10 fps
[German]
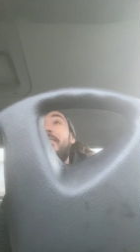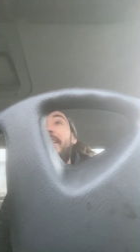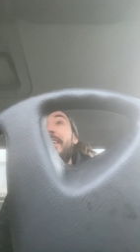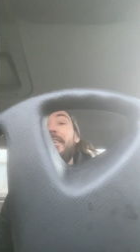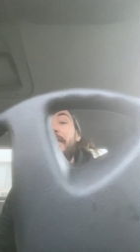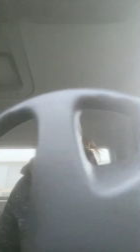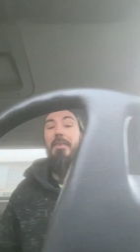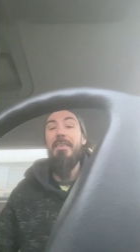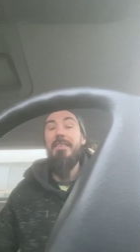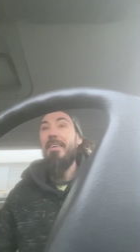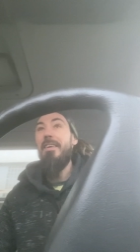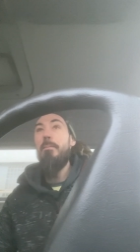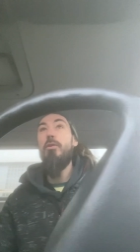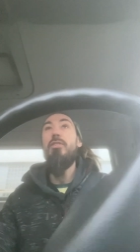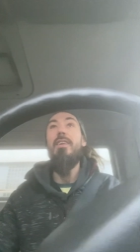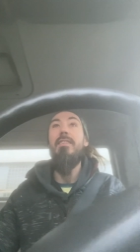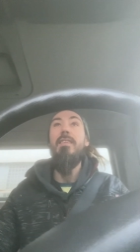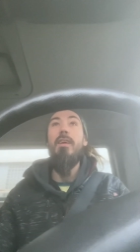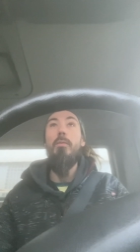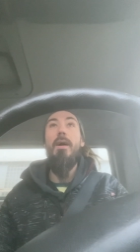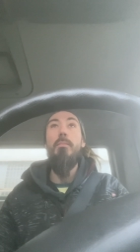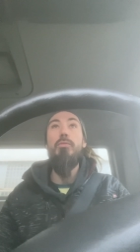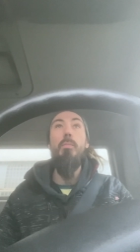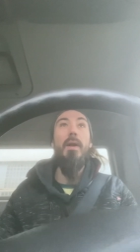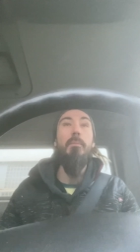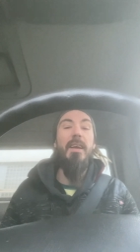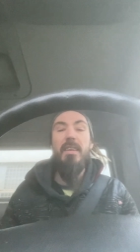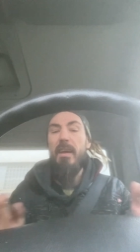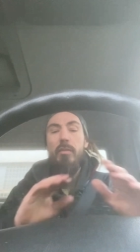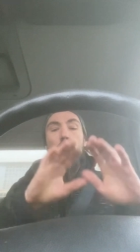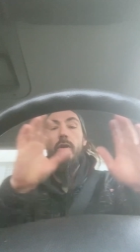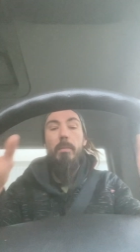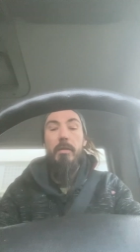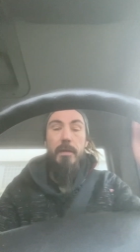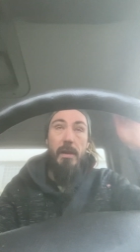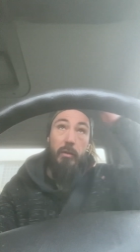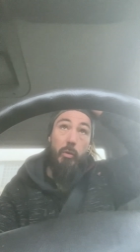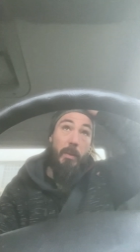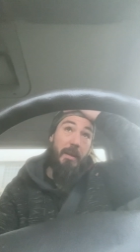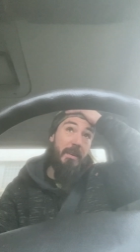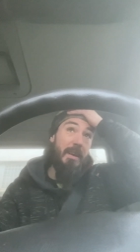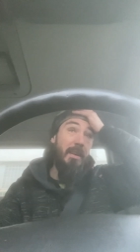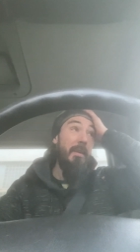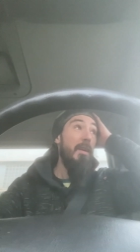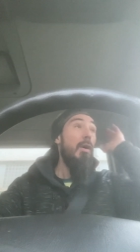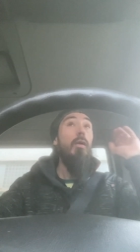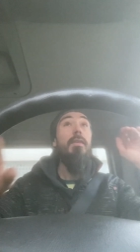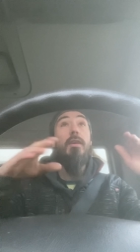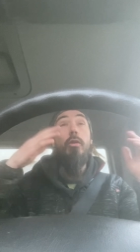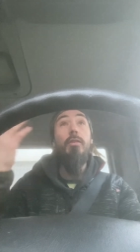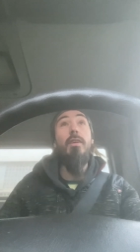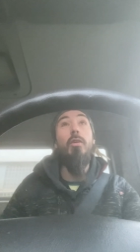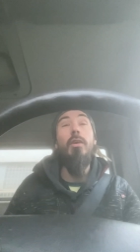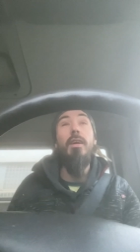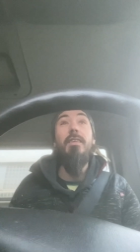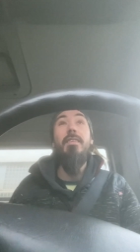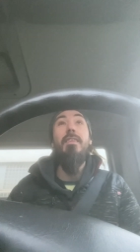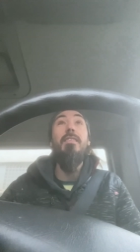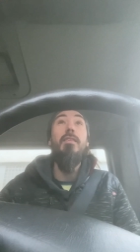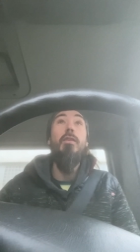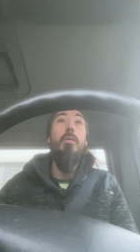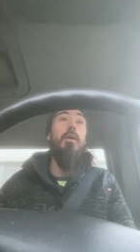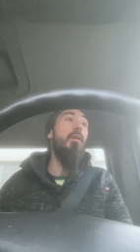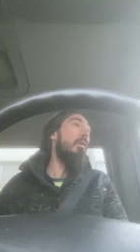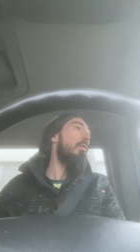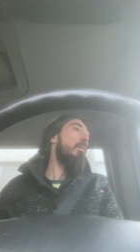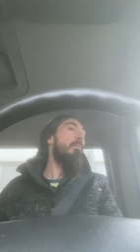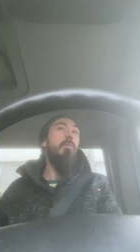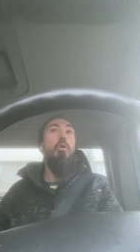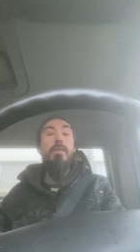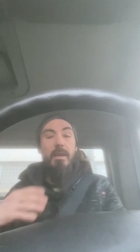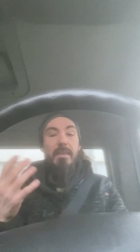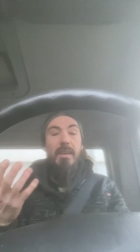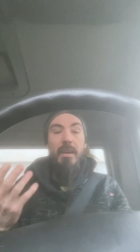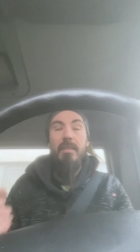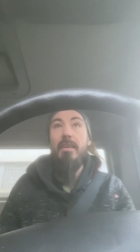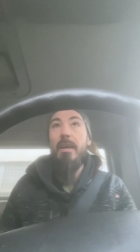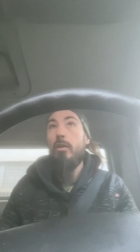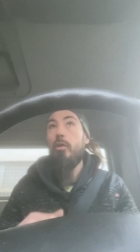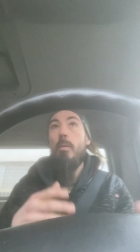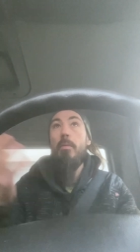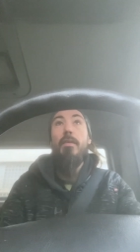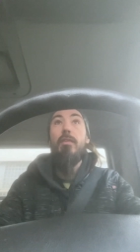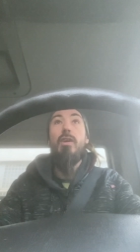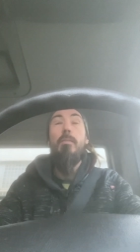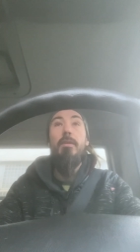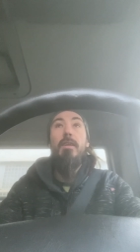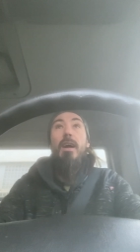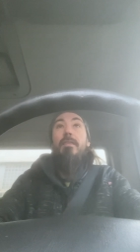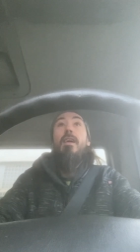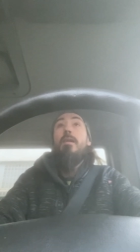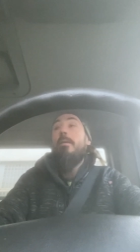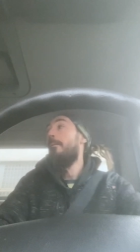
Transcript: so weiter und äh, pauschalisieren und machen am Schubladendenken, da ist unglaublich viel an Schubladendenken. Und dann kon konkretisiere ich sie noch, äh, kontaktiere ich sie gerne auch noch privat, schreibe ihnen eine Nachricht, hey.